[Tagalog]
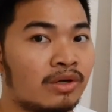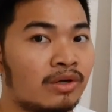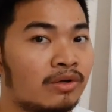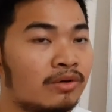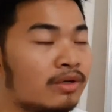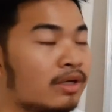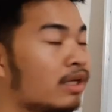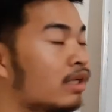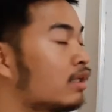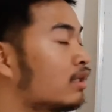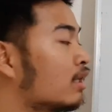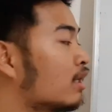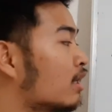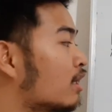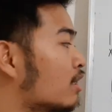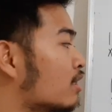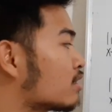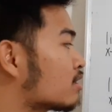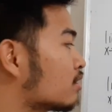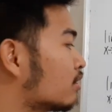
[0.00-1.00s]
Okay?
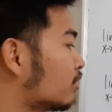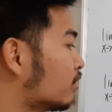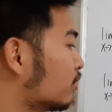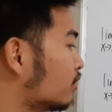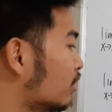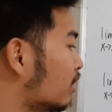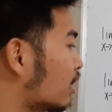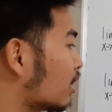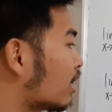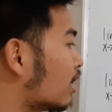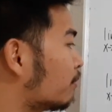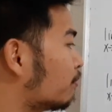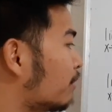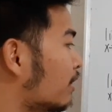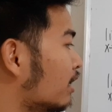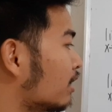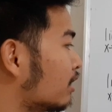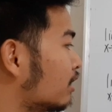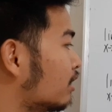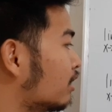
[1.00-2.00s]
So,
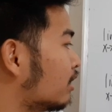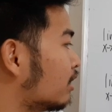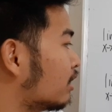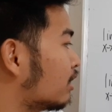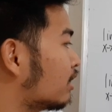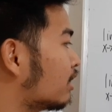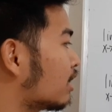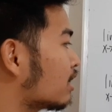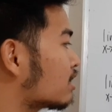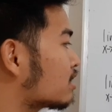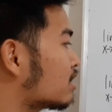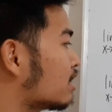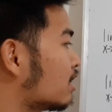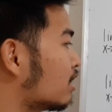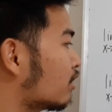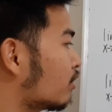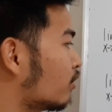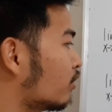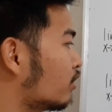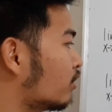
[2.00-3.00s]
kapag
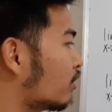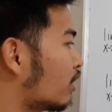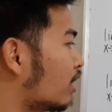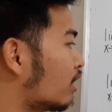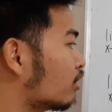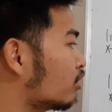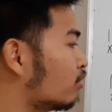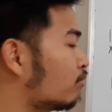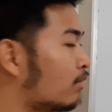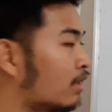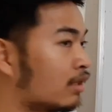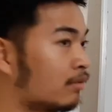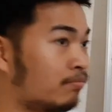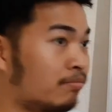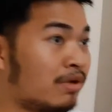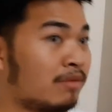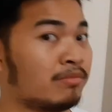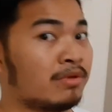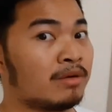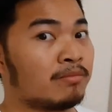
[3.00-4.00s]
nag-zero yung argument
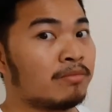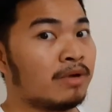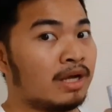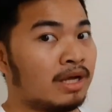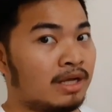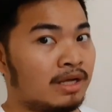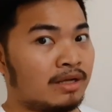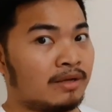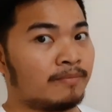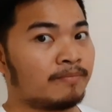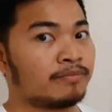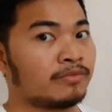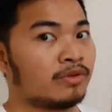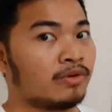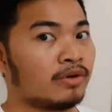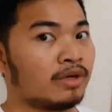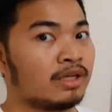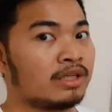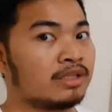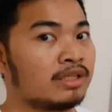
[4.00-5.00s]
pababa,
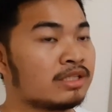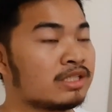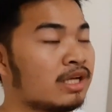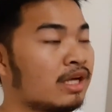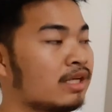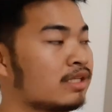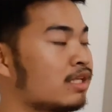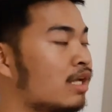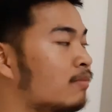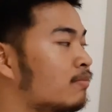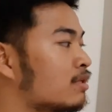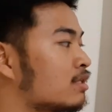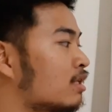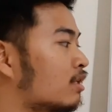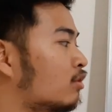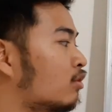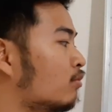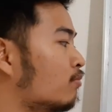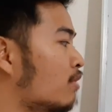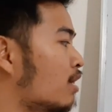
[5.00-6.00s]
okay, hindi siya kasama
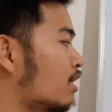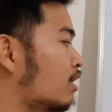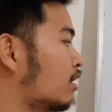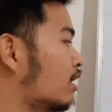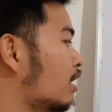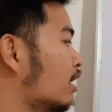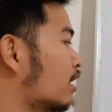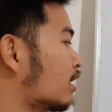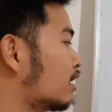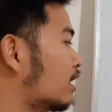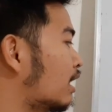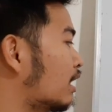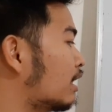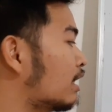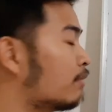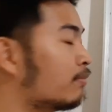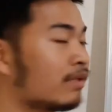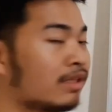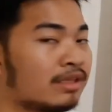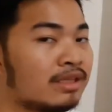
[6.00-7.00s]
sa domain, the
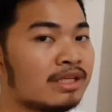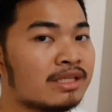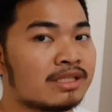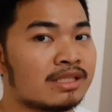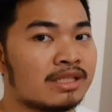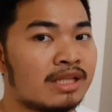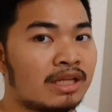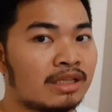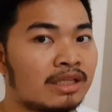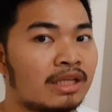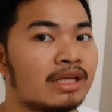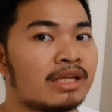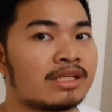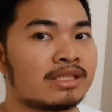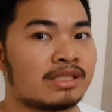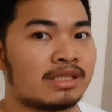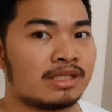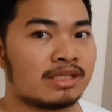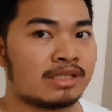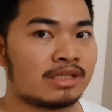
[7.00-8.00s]
limit does not
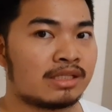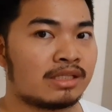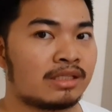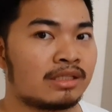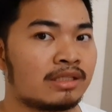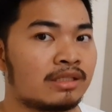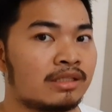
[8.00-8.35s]
exist.